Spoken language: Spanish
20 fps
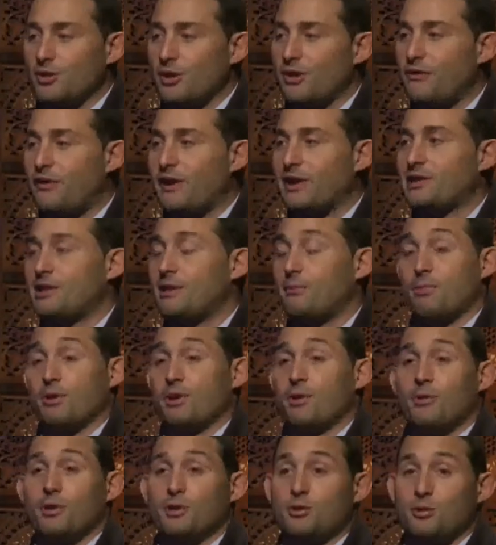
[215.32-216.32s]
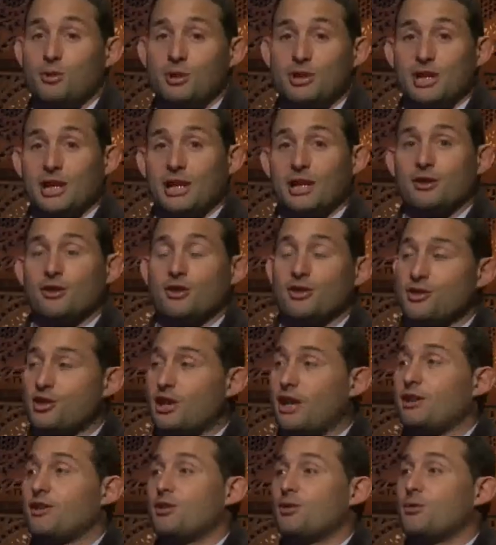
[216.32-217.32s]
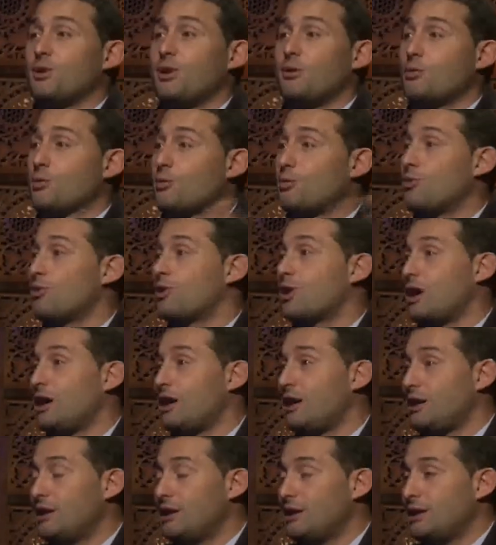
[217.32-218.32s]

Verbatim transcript: no es fácil porque vos estuviste 14 años en una burbuja